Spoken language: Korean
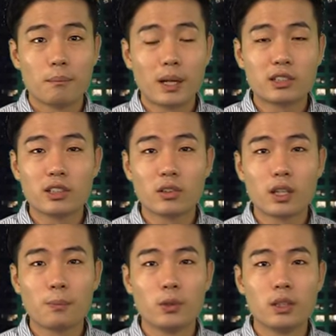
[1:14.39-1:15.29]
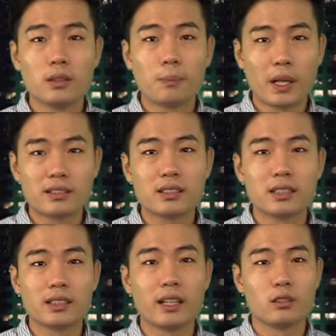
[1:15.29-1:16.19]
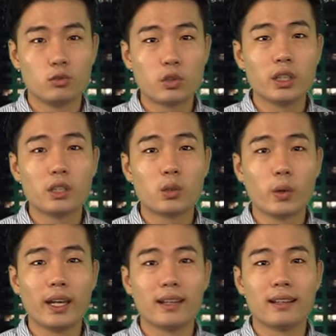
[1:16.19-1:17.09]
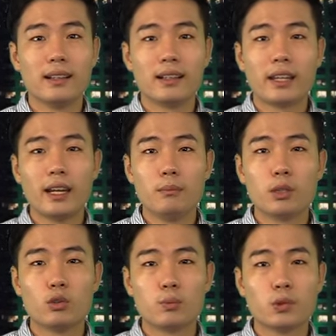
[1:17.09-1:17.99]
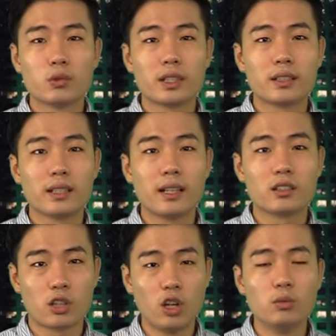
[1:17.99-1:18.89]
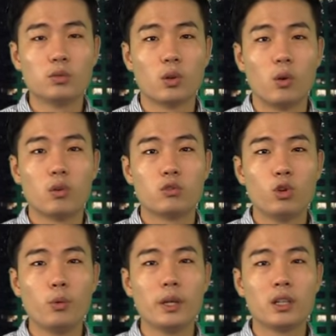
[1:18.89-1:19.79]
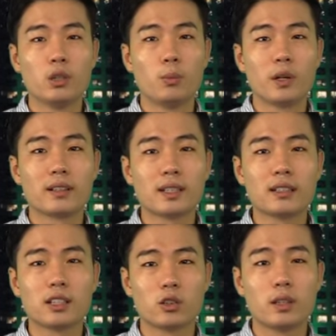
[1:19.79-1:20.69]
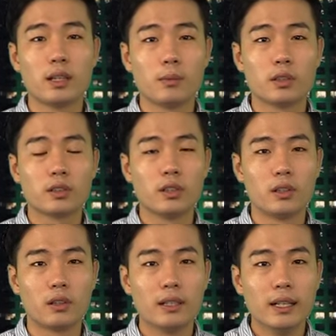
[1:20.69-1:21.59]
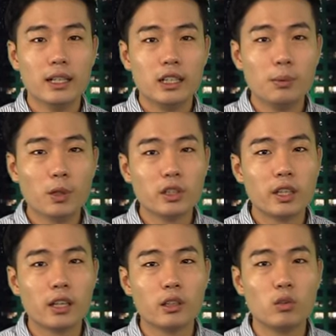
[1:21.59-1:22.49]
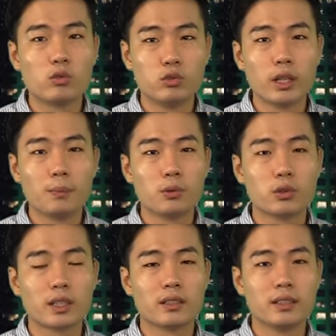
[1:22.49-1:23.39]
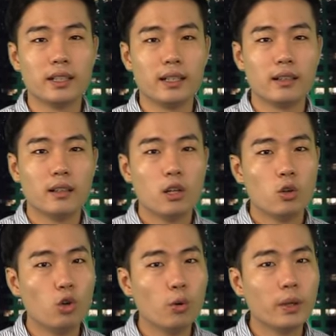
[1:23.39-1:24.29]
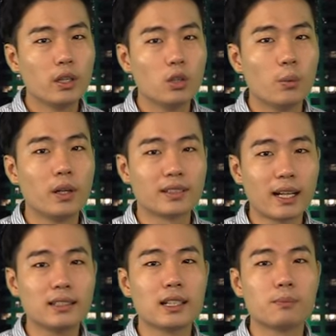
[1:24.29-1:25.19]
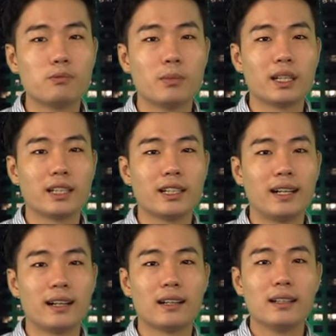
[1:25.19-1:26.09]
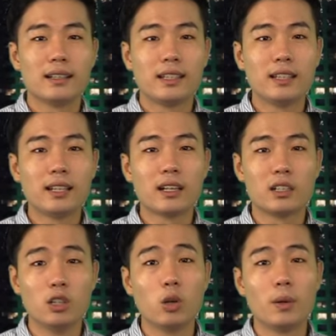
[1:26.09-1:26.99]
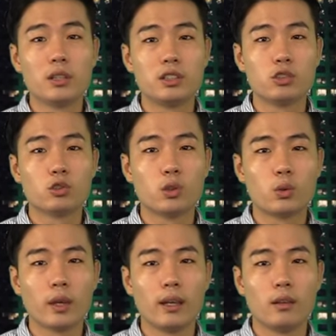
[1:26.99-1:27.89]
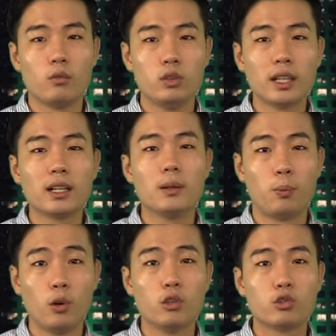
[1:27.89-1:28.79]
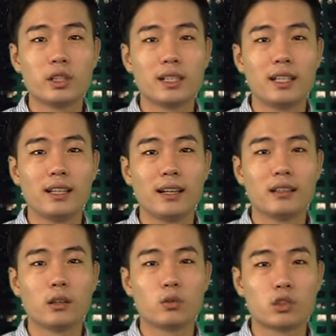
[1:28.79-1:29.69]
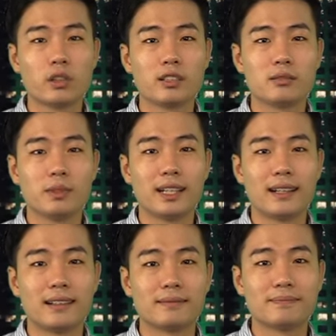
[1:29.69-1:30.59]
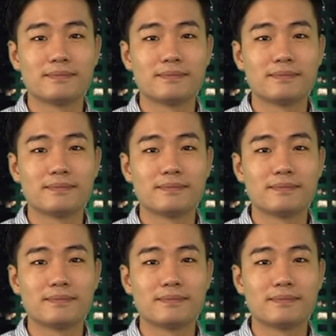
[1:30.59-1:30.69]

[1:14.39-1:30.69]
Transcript: 박시덕 대표는 패스트트랙 육 기를 통해 대한민국 프로젝트가 처음으로 후오비글로벌에 상장된다면서 이번을 계기로 국내 프로젝트들이 후오비글로벌 상장뿐만 아니라 기타 글로벌 진출을 통해 위상을 보여주길 기대한다고 전했습니다.